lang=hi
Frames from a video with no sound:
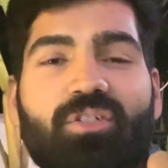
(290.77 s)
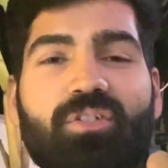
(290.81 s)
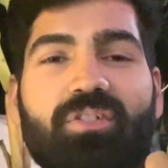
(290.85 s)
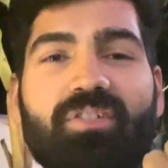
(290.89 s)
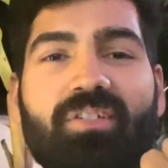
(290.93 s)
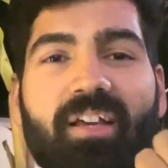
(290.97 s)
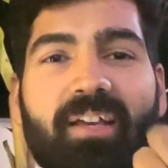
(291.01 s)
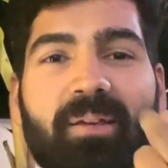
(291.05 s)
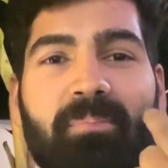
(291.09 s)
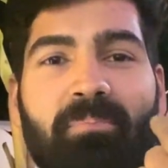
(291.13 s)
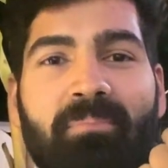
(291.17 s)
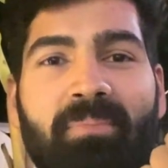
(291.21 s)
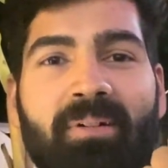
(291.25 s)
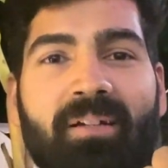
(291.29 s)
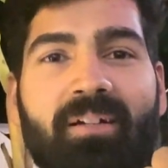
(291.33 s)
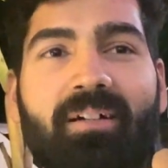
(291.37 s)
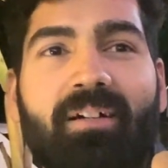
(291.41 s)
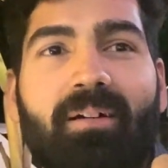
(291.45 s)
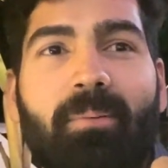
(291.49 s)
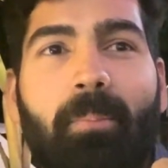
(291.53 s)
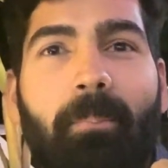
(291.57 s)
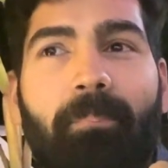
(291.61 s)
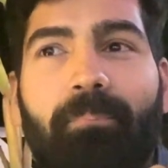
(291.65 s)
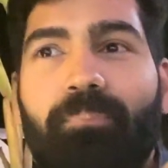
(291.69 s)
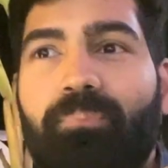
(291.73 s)
सही मिंट
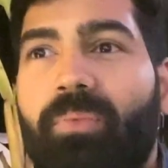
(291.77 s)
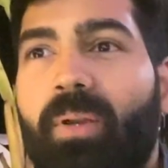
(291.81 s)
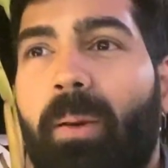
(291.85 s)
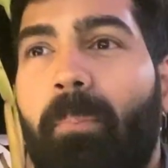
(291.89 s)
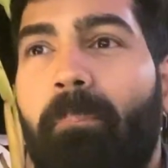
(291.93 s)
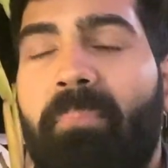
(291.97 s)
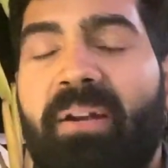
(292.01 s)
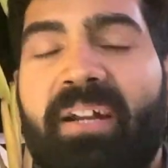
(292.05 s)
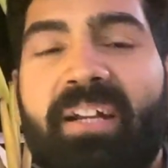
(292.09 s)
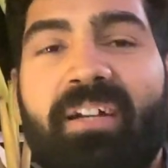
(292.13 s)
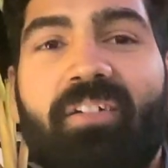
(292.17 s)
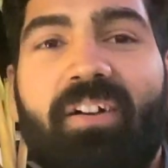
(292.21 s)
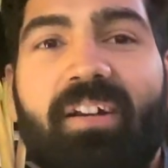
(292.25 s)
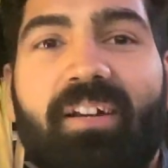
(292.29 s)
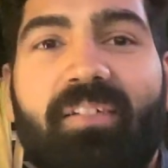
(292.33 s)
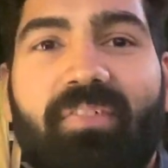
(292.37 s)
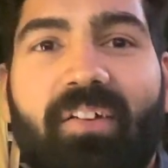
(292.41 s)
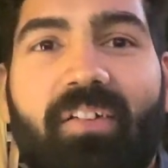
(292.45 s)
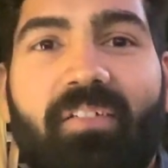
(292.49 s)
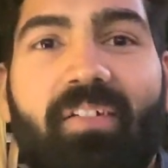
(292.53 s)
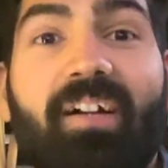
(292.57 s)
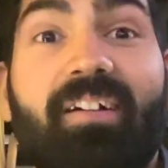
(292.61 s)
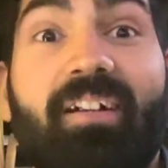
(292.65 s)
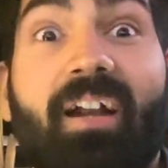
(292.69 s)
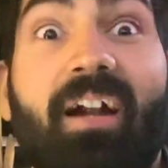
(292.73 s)
वाला
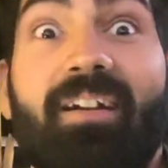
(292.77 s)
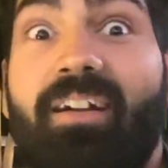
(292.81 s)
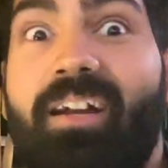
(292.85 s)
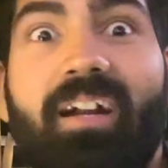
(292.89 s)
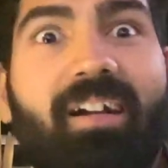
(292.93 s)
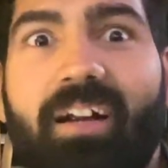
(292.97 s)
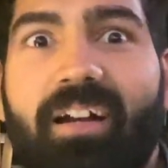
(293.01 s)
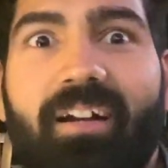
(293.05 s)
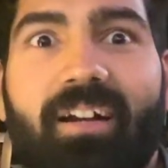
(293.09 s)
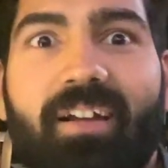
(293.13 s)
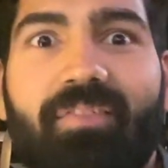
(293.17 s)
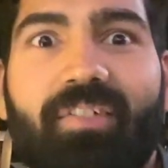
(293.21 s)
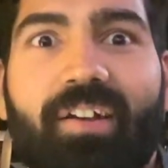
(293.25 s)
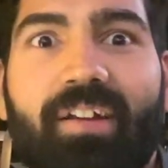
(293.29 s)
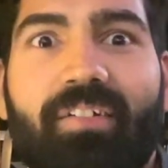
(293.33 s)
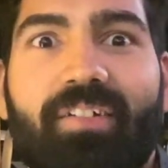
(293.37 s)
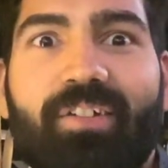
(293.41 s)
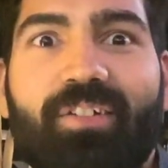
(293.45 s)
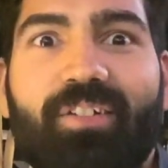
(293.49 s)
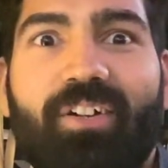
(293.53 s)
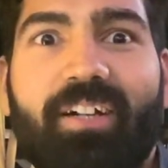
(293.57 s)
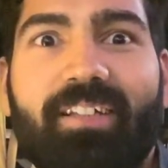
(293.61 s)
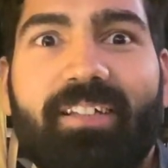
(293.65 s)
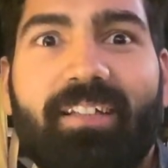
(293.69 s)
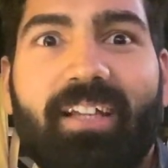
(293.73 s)
फ्लेवर ठंडा ठंडा फ्लेवर
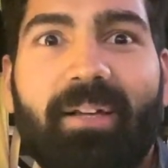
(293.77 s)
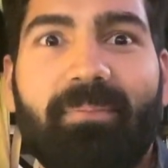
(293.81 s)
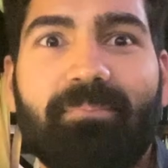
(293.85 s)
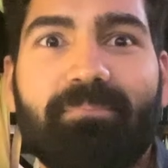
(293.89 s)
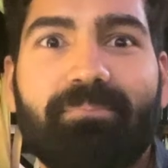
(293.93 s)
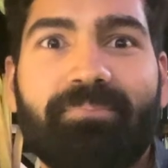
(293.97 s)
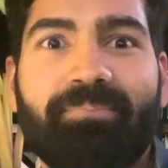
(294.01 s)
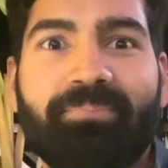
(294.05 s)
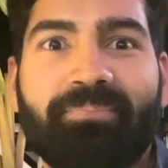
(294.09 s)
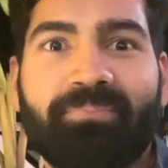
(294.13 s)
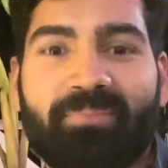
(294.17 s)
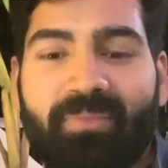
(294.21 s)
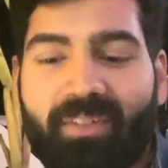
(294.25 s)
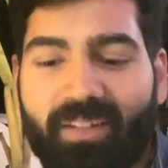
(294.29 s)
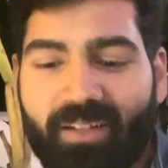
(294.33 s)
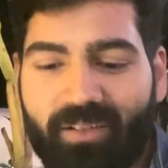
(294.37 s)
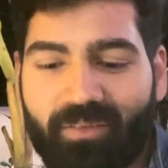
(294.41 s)
जो आता है